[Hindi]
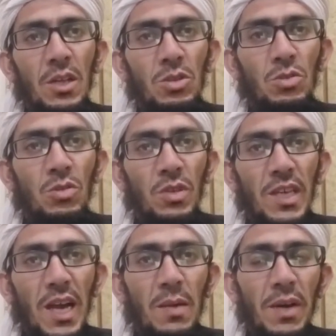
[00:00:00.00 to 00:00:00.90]
तो
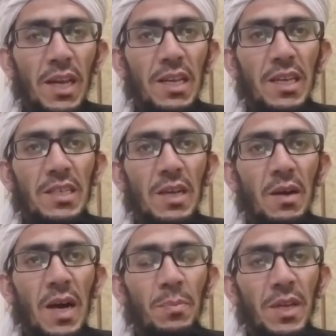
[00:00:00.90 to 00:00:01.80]
क्या हमारे लिए
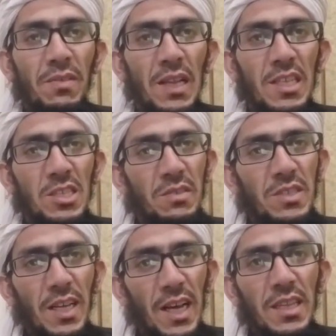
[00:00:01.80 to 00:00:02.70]
अपने वालदे सिर्फ
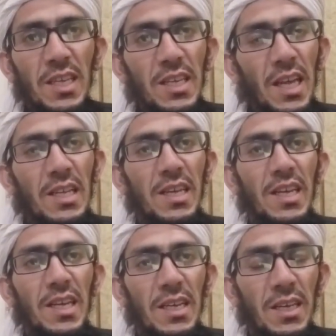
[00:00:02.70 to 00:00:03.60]
ज़क़़त ही के लिए
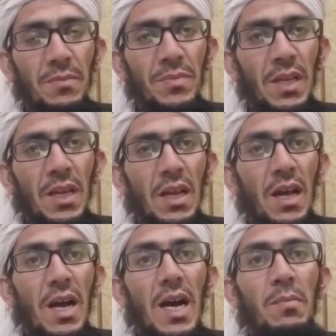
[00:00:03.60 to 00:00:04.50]
रह गए हैं
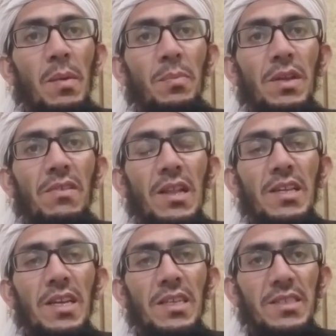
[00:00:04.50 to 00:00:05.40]
हम अपने
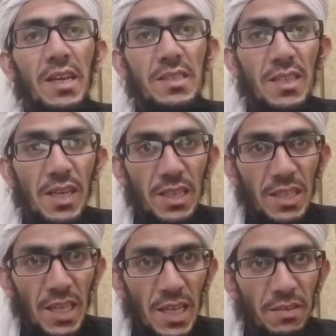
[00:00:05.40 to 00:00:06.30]
वालदे के साथ ज़क़़त
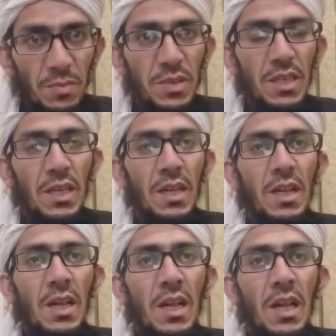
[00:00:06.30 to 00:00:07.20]
के अलावा भी
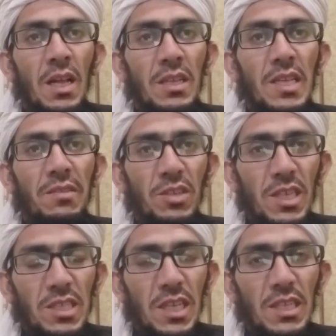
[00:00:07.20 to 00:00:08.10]
तावन
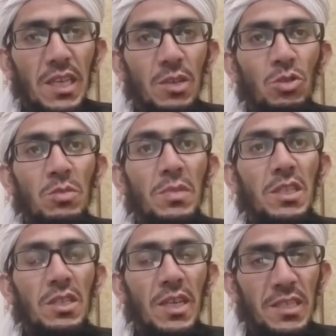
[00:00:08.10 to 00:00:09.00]
कर सकते हैं उनकी
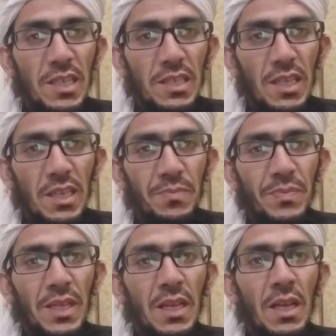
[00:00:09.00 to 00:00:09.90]
मदद कर सकते हैं
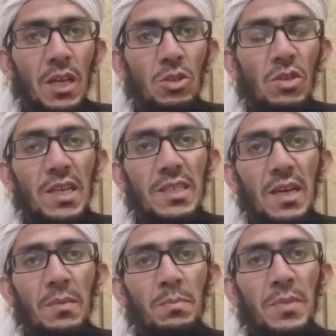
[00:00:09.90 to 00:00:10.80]
तो
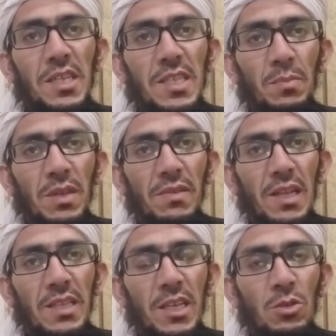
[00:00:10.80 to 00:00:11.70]
लिहाजा बेटी अपने
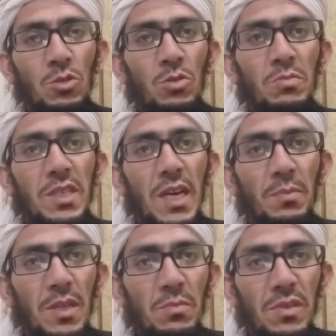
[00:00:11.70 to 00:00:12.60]
वालदे को मियाँ
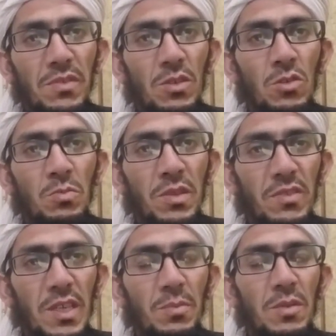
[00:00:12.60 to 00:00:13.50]
अपने बीवी को
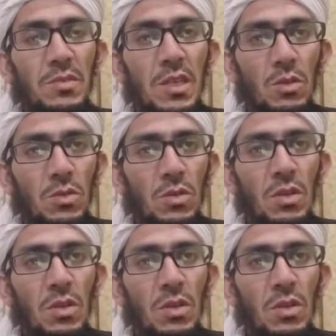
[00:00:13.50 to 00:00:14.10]
बीवी अपनी मियाँ को